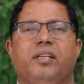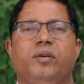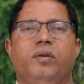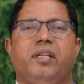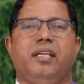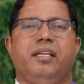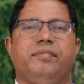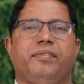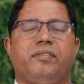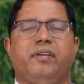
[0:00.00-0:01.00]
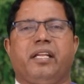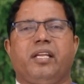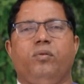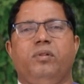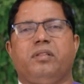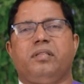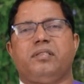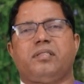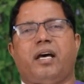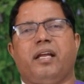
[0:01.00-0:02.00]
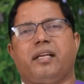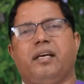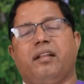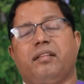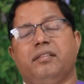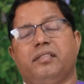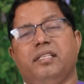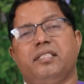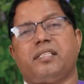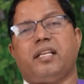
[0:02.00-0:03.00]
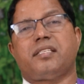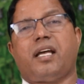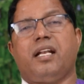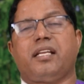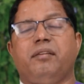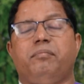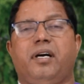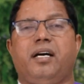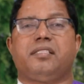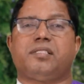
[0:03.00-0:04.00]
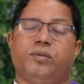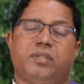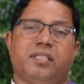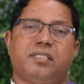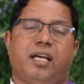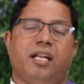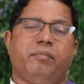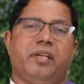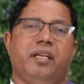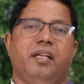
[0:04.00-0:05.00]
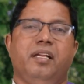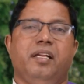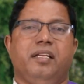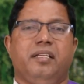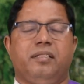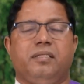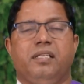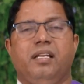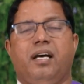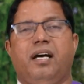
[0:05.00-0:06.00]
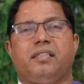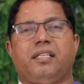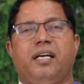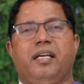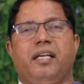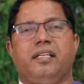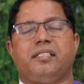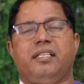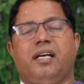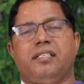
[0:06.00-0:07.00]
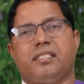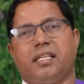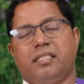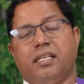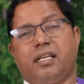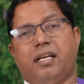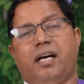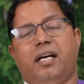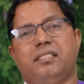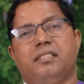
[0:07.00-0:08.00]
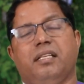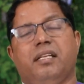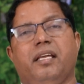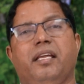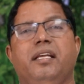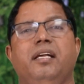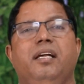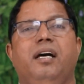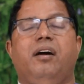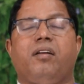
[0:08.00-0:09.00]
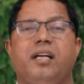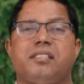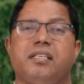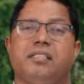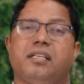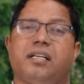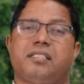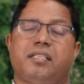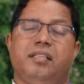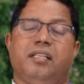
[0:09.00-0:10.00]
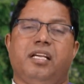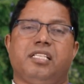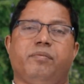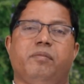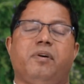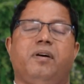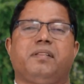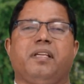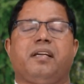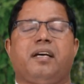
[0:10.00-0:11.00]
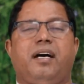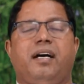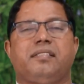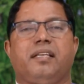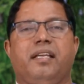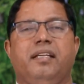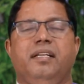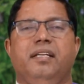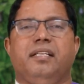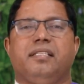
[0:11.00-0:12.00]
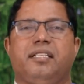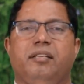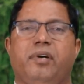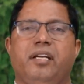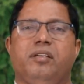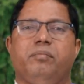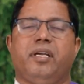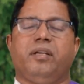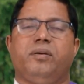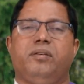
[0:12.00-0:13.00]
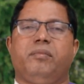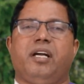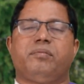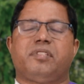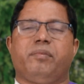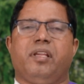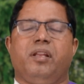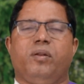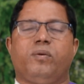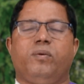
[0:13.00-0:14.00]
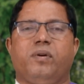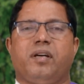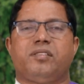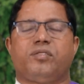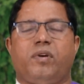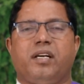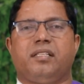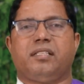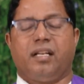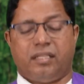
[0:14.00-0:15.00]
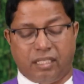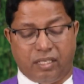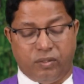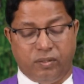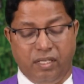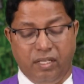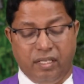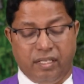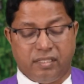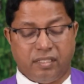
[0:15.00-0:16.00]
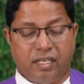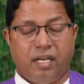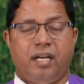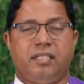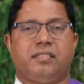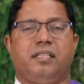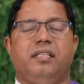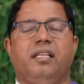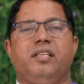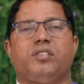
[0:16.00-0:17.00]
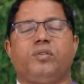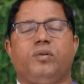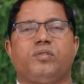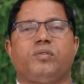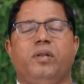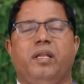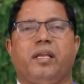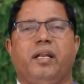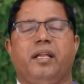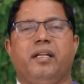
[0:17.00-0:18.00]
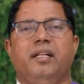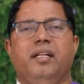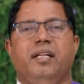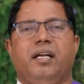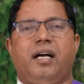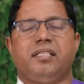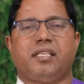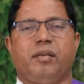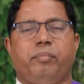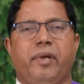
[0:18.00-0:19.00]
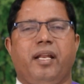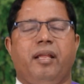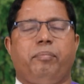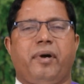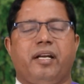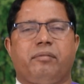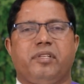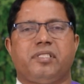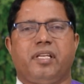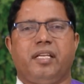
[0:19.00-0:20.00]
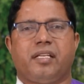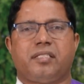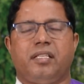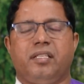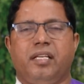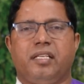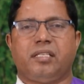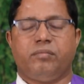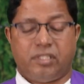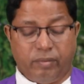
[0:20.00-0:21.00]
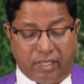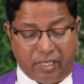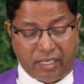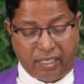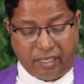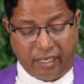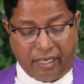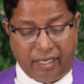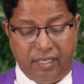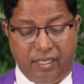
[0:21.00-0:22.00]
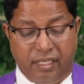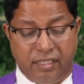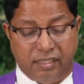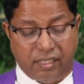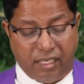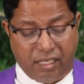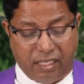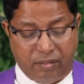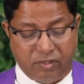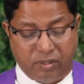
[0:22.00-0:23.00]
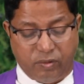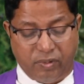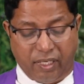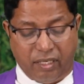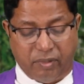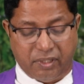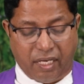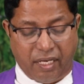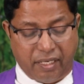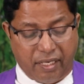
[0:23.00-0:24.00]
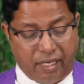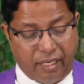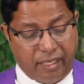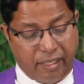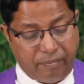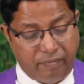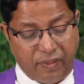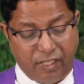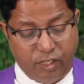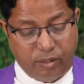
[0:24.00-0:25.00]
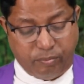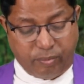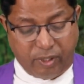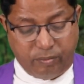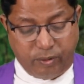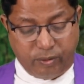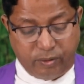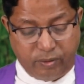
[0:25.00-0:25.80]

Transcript: क्योंकि फरवरी की 29 तारीख हर तीसरे साल के बाद चौथे साल में यह दिन आता है इसलिए आज का दिन खास दिन है और आज का दिन का संदेश भी बहुत ही खास है इसलिए भाइयों बहनों मैं आप सभी लोगों का स्वागत करता हूं इस खास संदेश को सुनने के लिए आज के पहले पार्ट में से एक संदेश हम सभी ग्रहण करें जहां हम सबों के लिए बताया गया है प्रभु